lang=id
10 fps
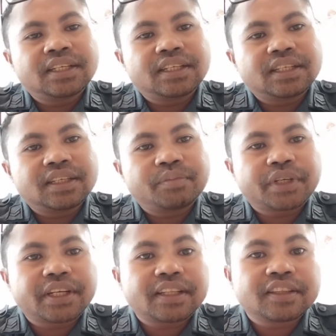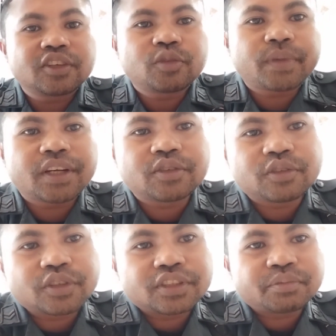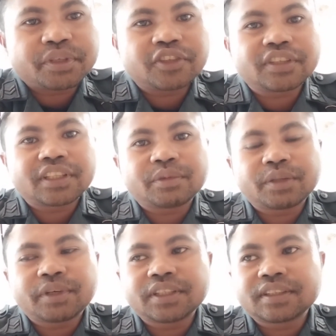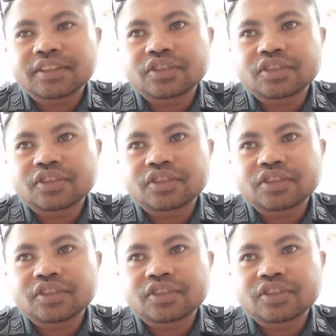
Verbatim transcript: uh, perairan Teluk Palu seperti itu ya teman-teman